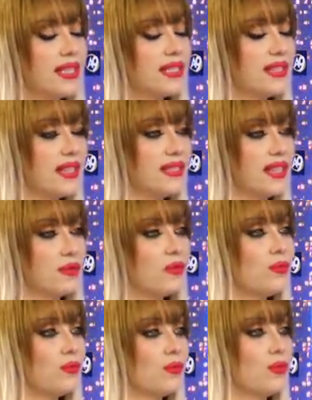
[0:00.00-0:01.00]
zaten
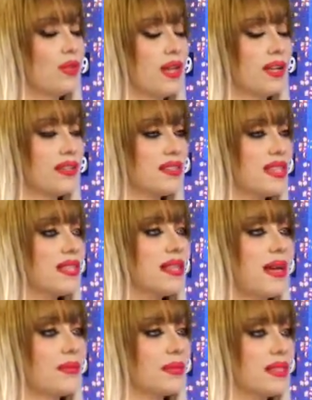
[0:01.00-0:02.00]
tüm dünyanın
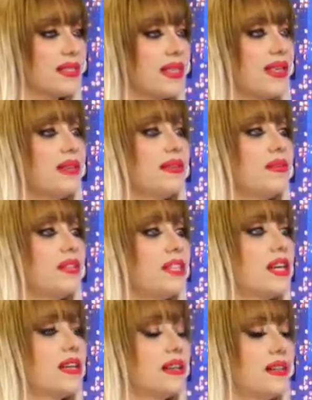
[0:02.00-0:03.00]
zehirlenmesine
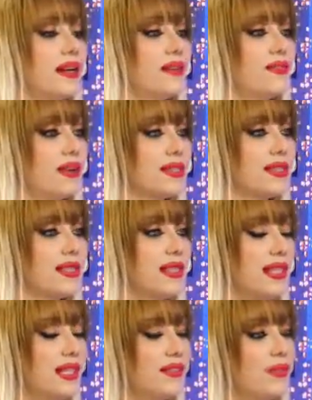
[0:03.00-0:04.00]
yetebilecek kadar fazla
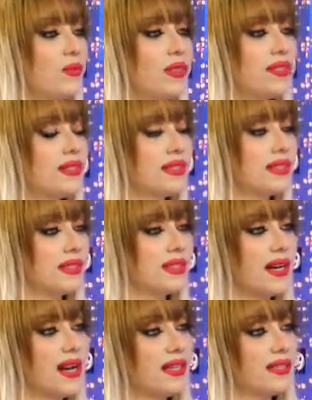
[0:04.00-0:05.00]
ve bu atıkların
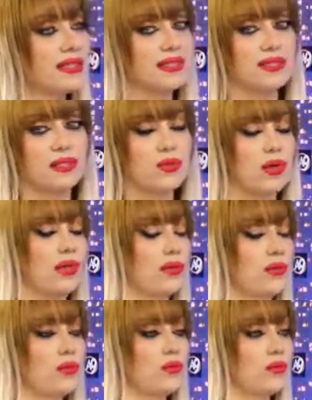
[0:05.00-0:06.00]
hali hazırda şu
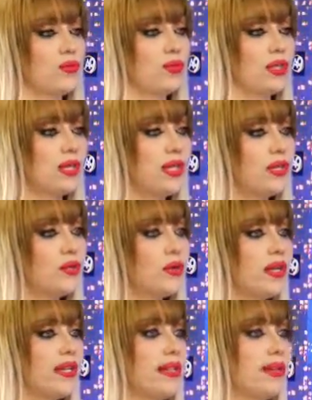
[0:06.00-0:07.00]
anda günümüzde
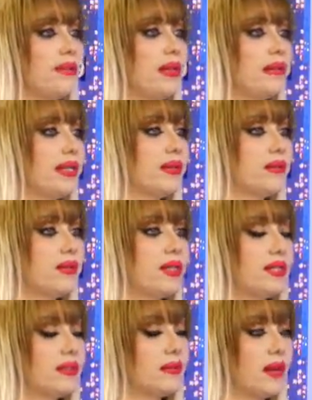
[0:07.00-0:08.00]
yok edilebilme gibi bir
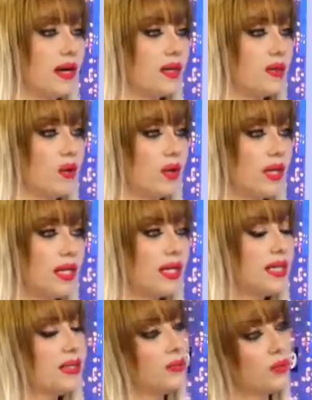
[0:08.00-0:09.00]
ihtimali yok.
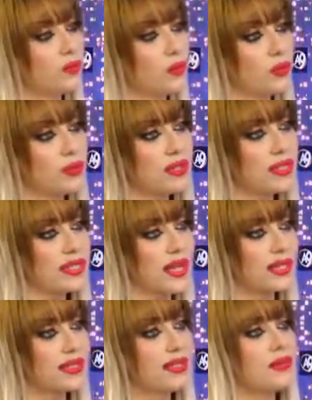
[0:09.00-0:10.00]
Bunun
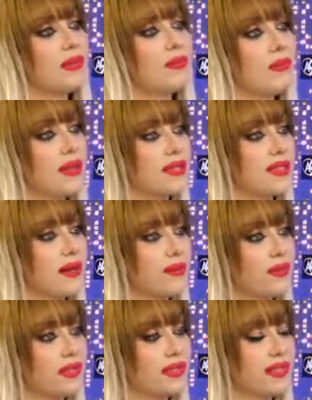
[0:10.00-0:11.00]
saklanabilme
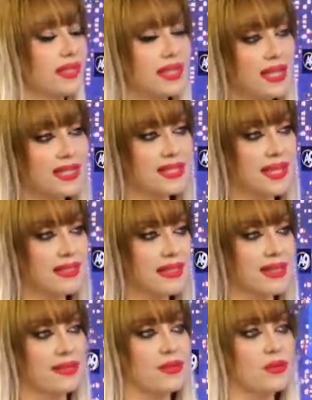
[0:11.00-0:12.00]
masrafları da
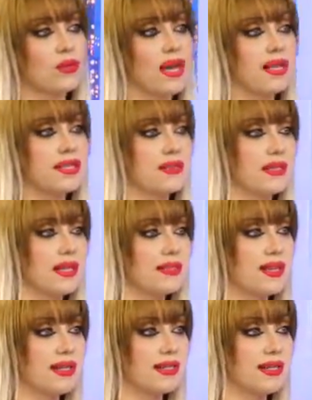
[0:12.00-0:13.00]
zaten nükleer
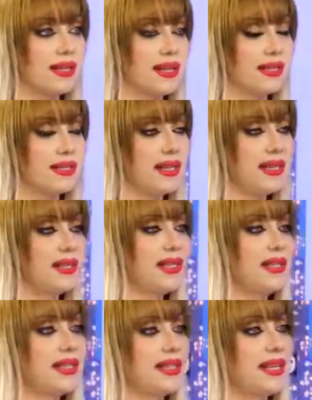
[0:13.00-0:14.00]
santrallerden elde
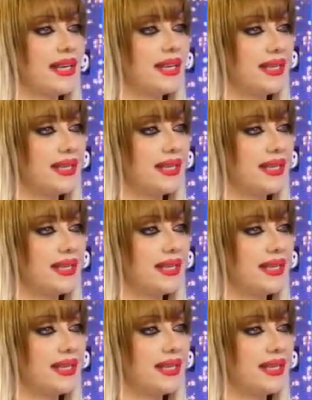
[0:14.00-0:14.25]
edilen e,